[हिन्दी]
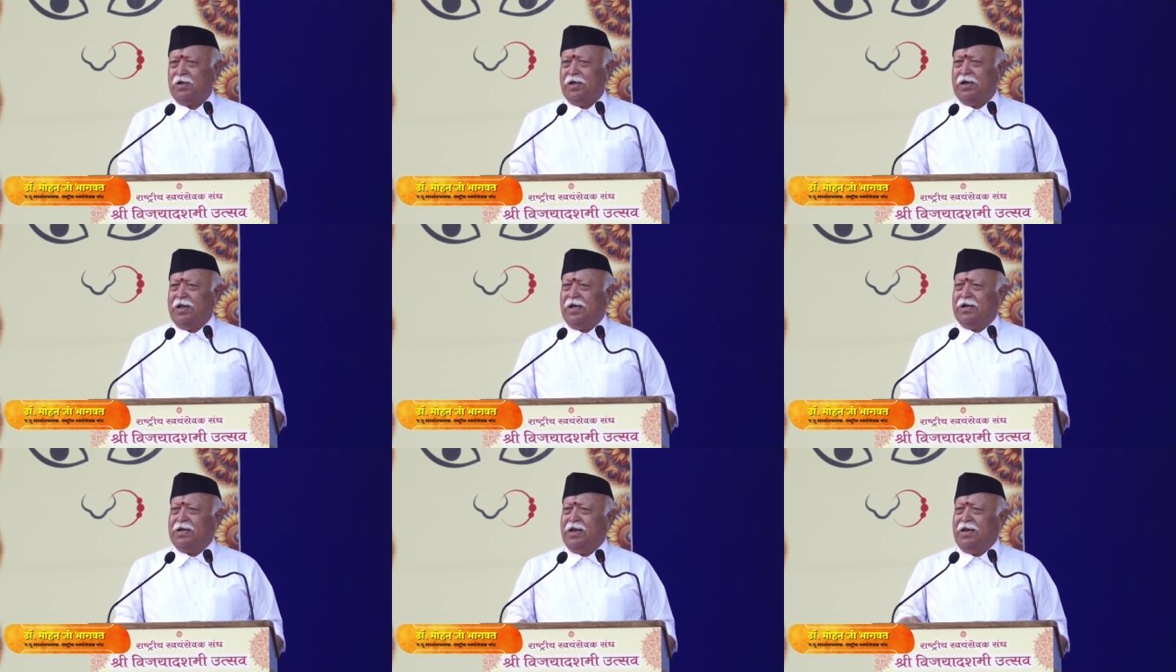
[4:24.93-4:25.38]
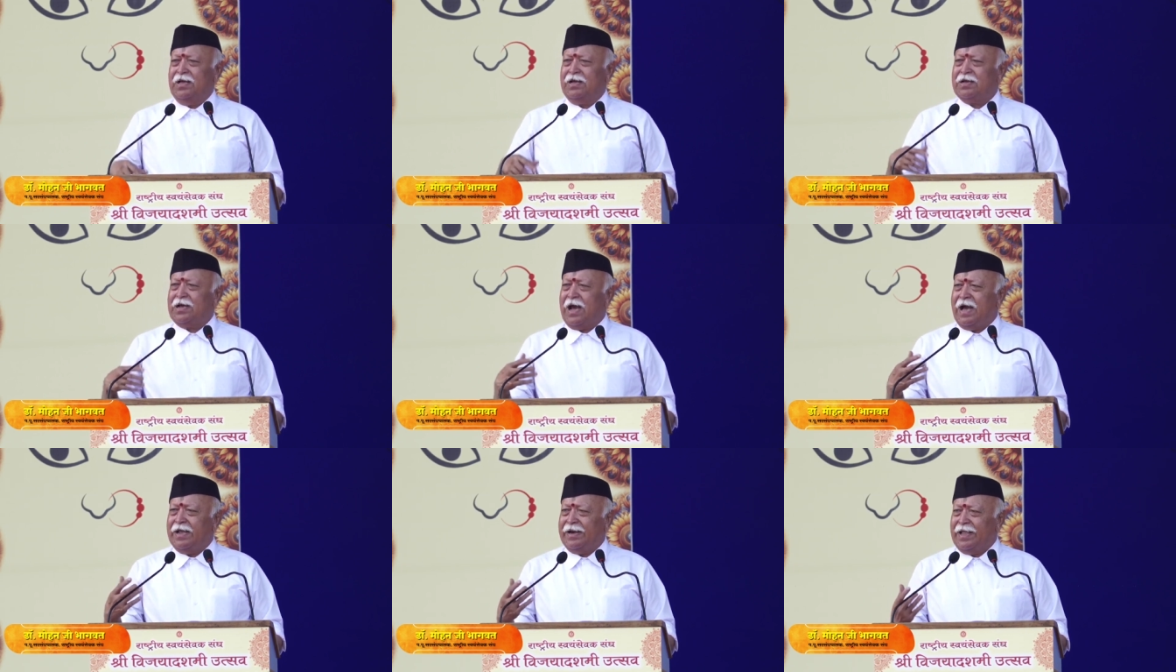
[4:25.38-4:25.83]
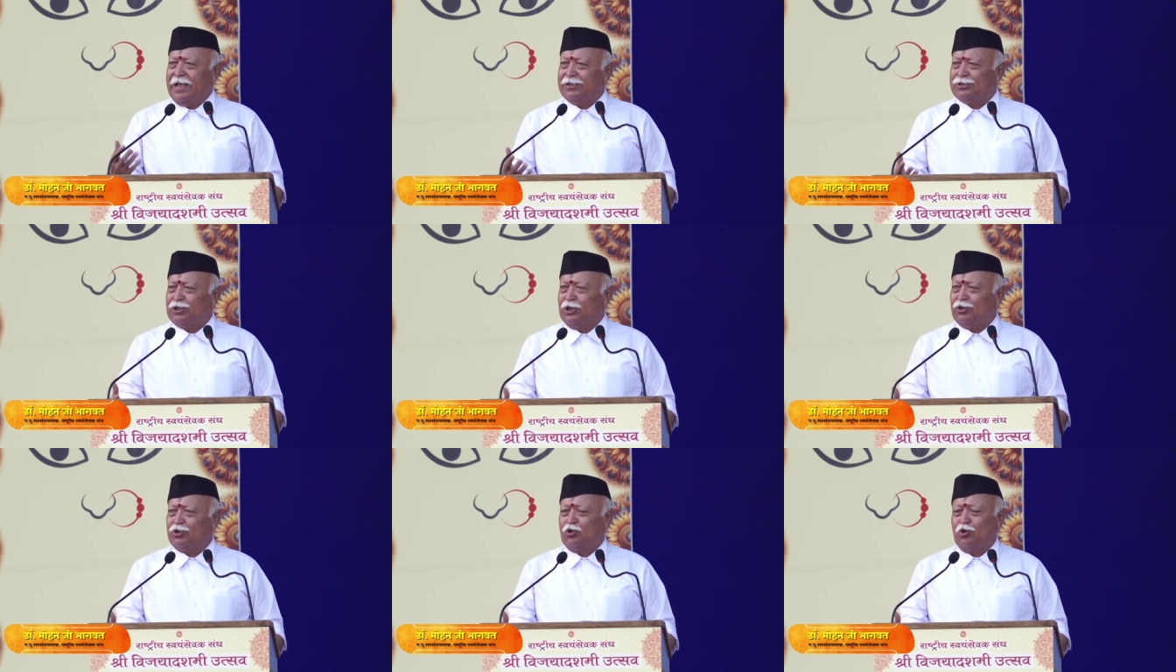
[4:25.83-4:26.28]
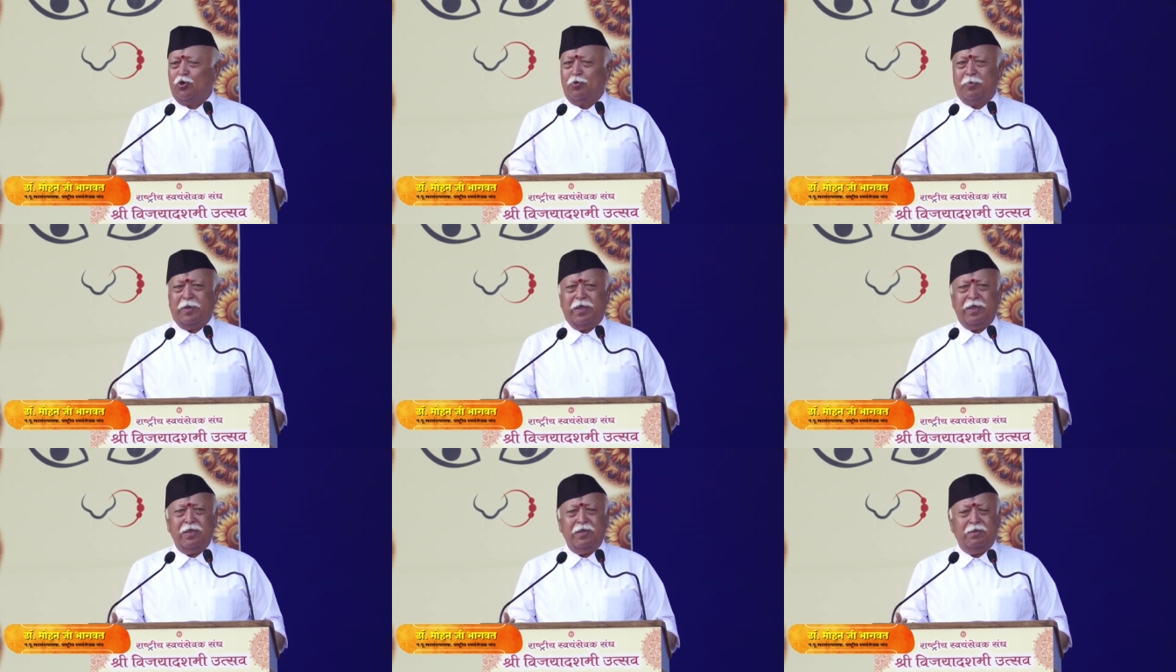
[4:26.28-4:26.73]
अलग अलग कार्य क्षेत्रों
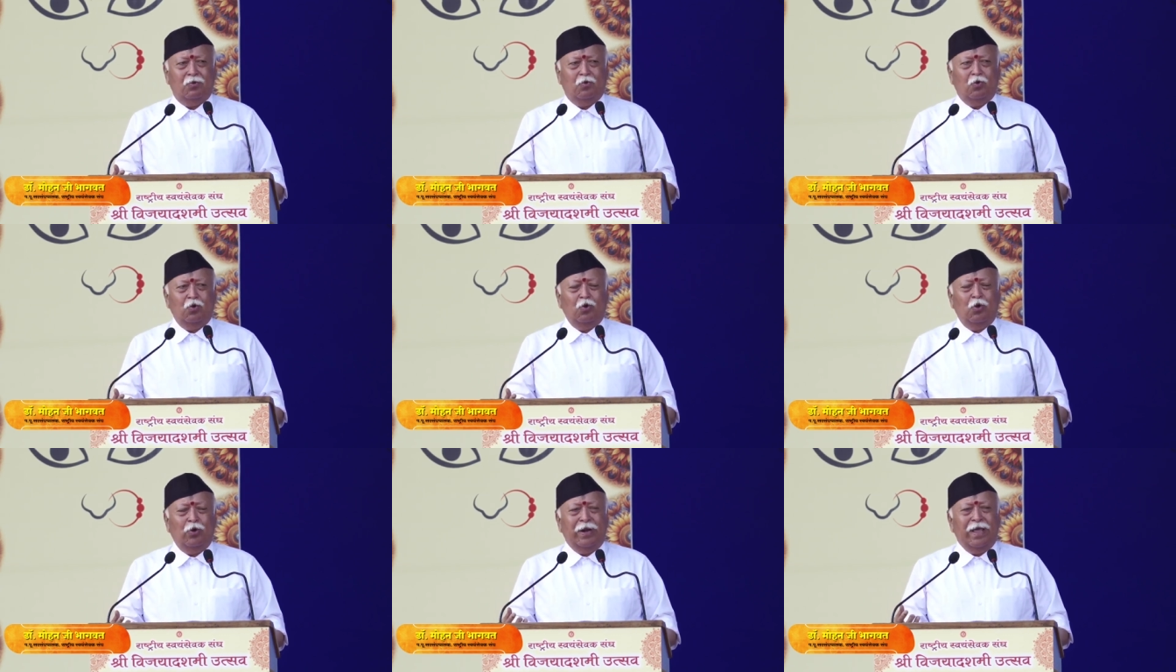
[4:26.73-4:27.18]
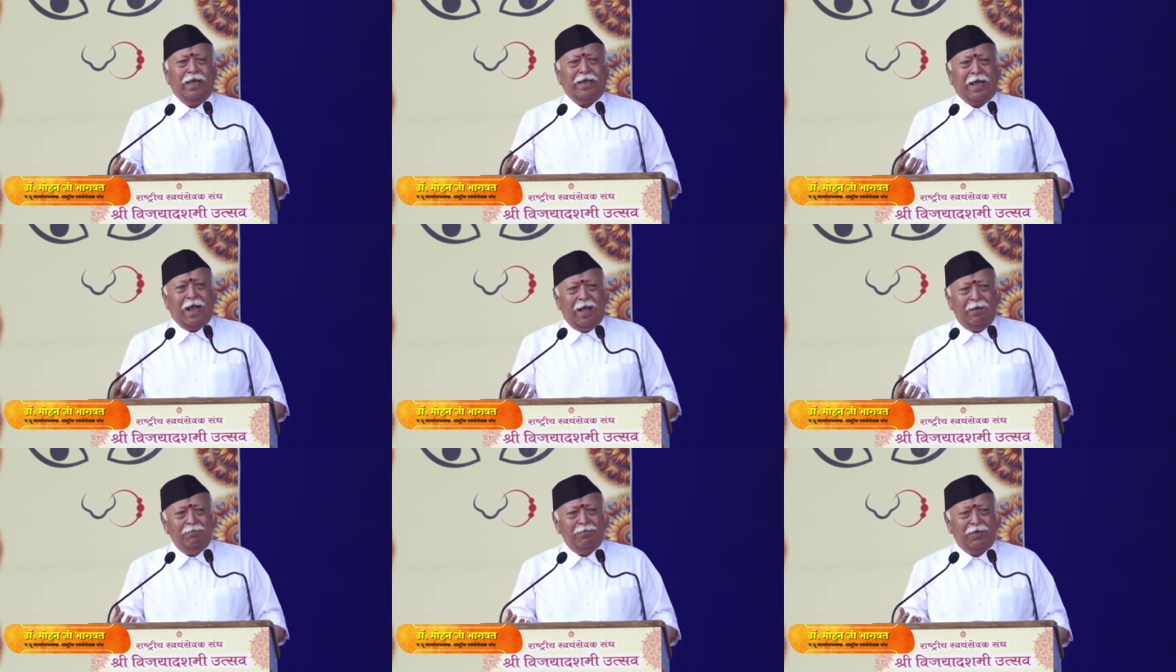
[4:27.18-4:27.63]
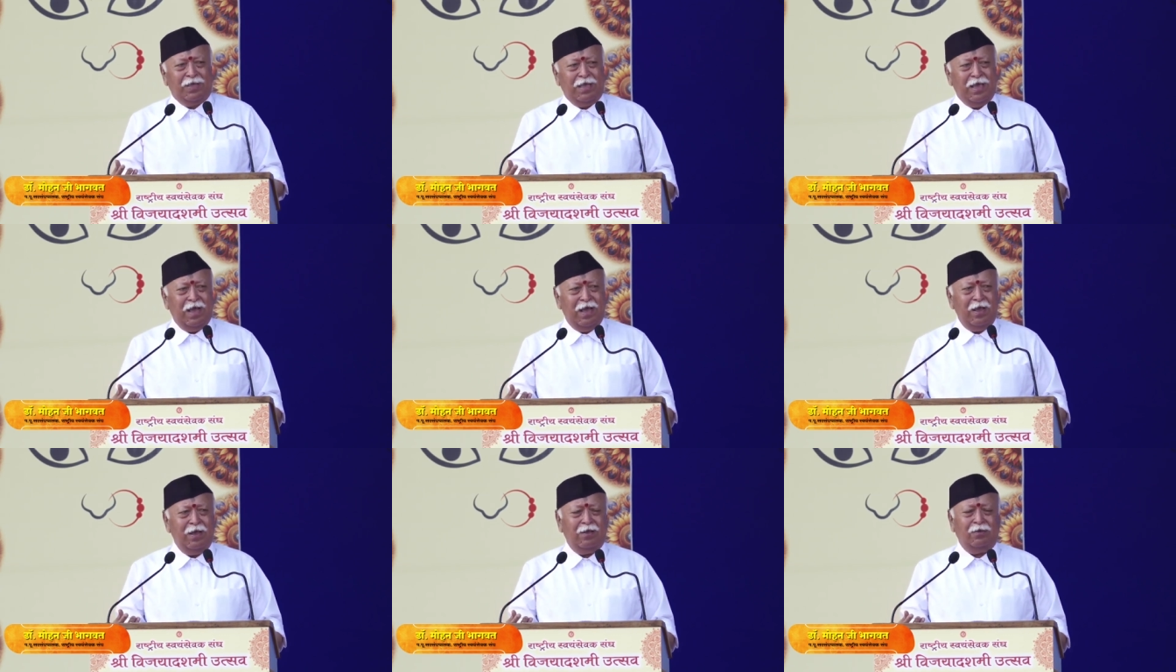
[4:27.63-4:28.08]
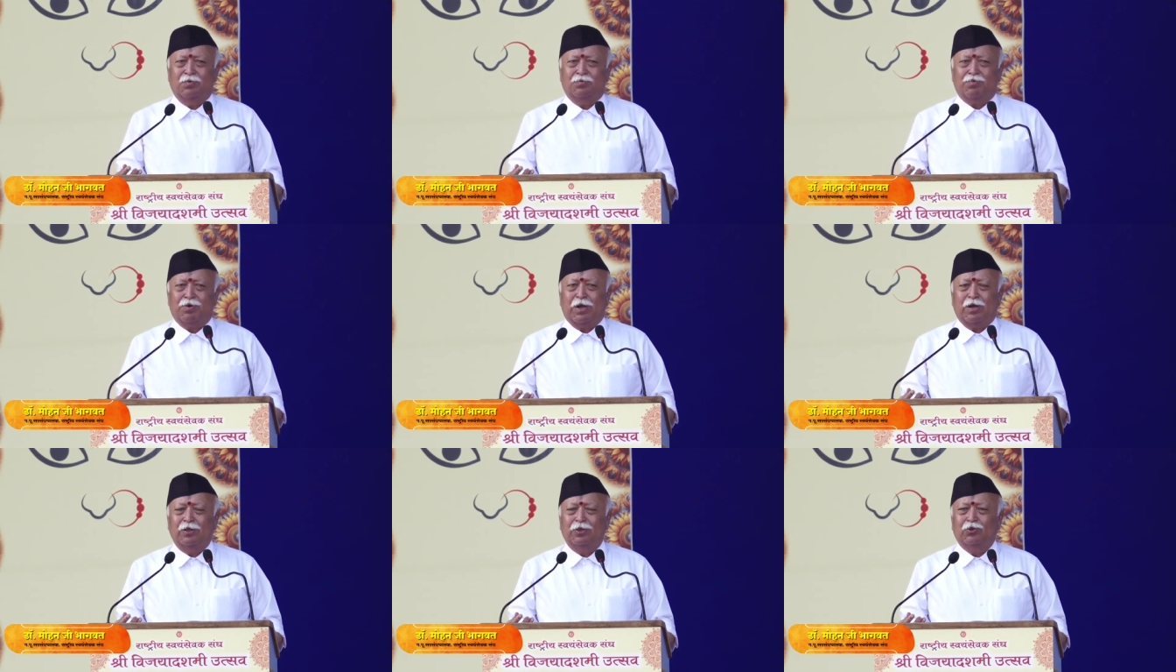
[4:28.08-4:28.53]
में उन्होंने काम किया
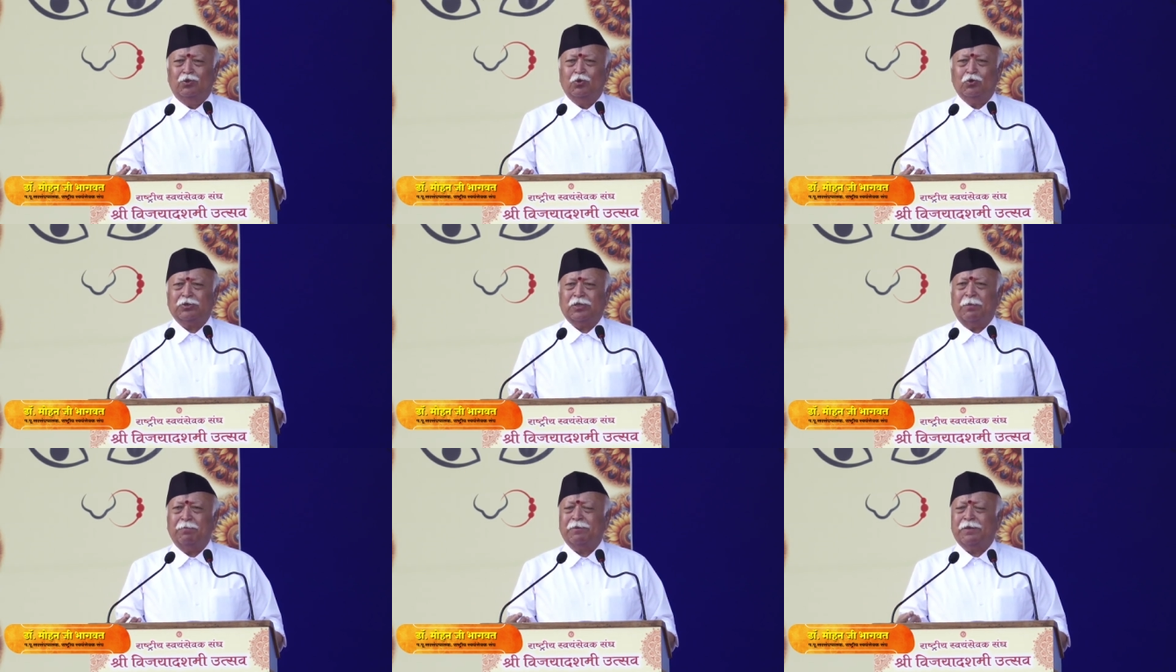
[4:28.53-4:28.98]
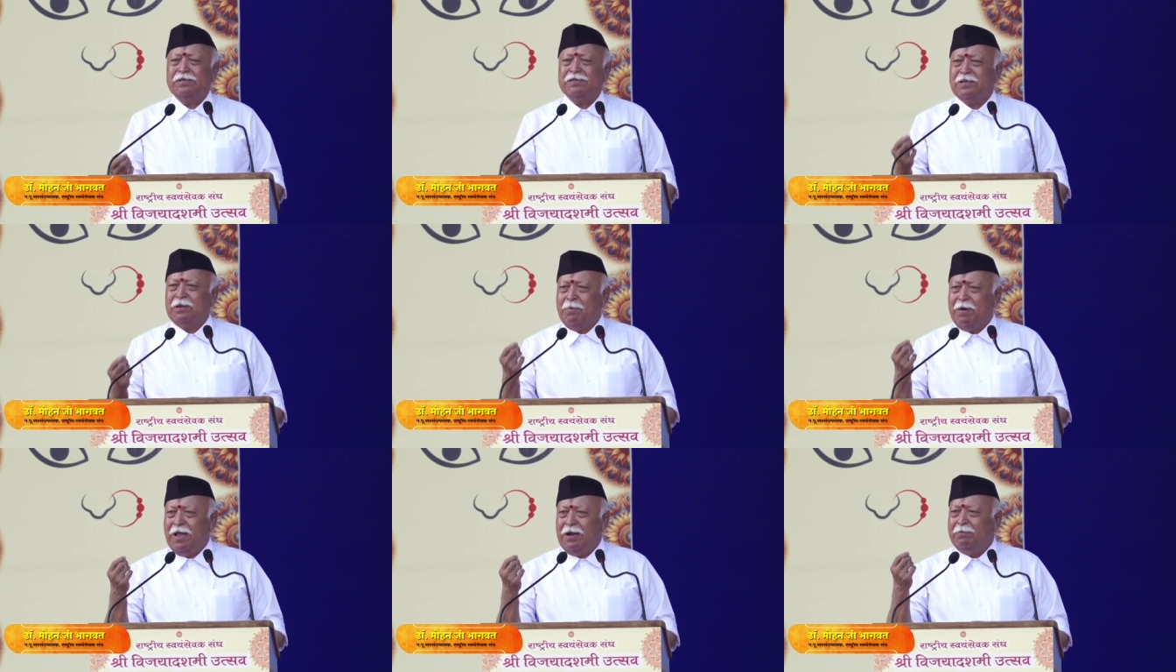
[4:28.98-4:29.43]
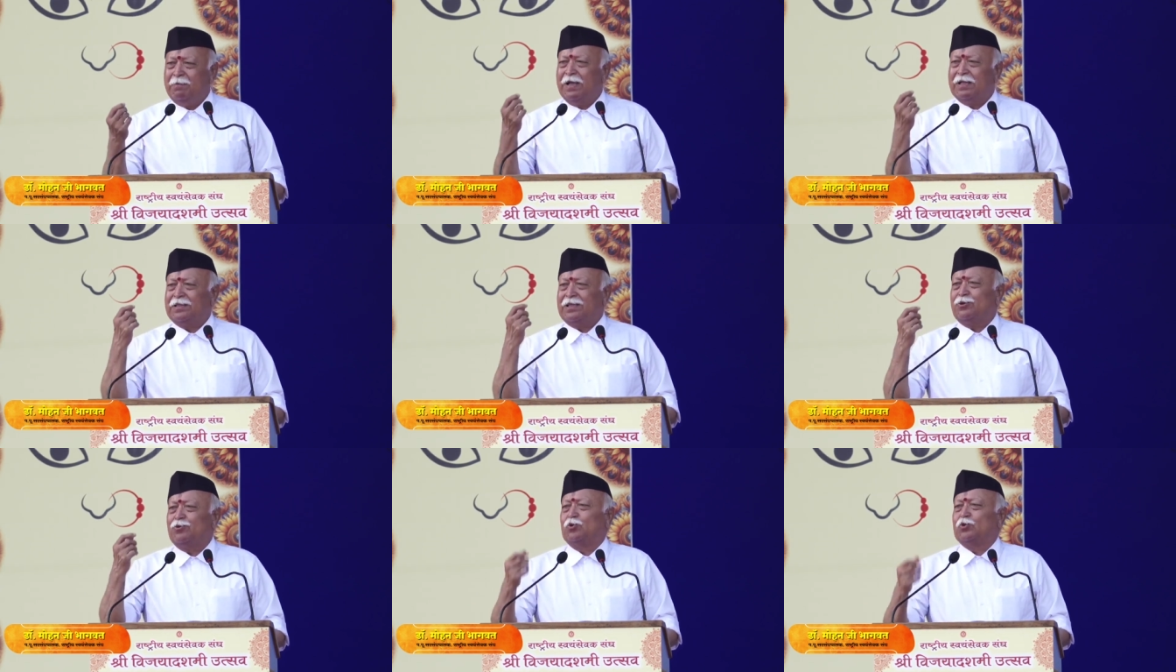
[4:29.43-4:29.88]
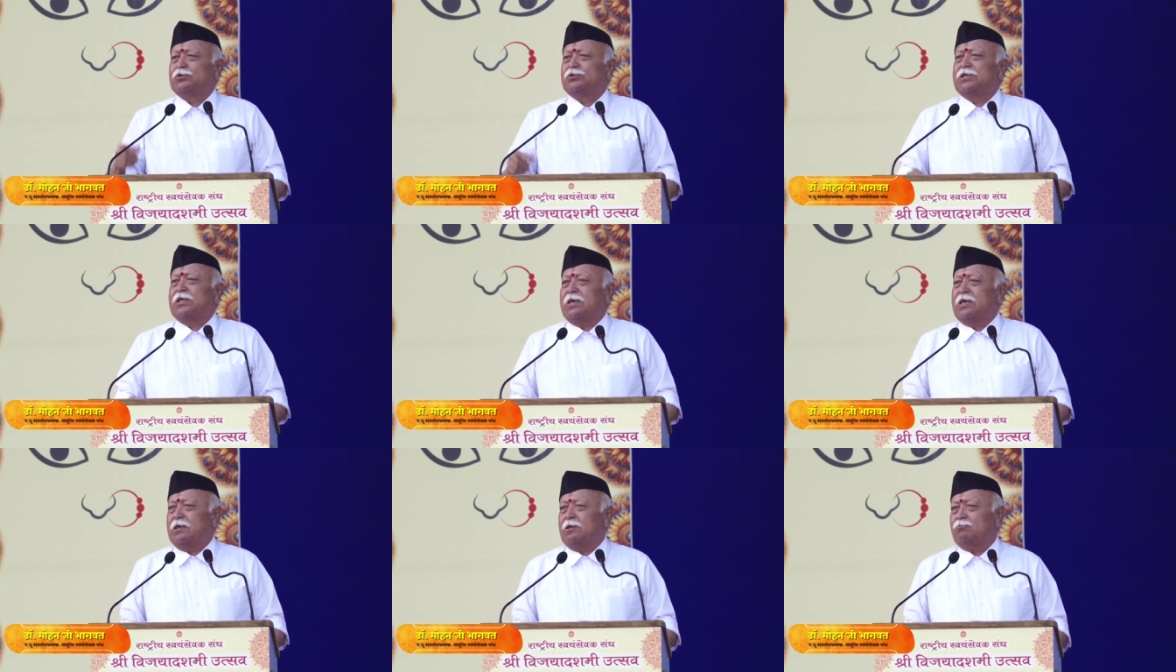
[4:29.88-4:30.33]
परंतु सबकी समान बातें कुछ
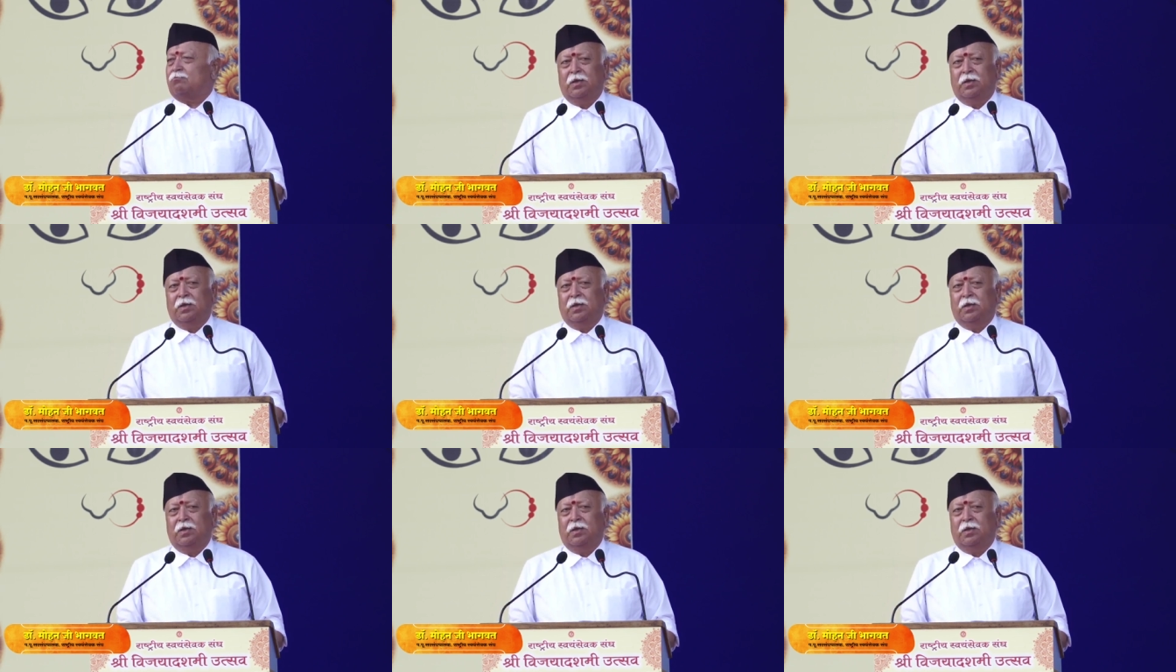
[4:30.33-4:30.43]
थी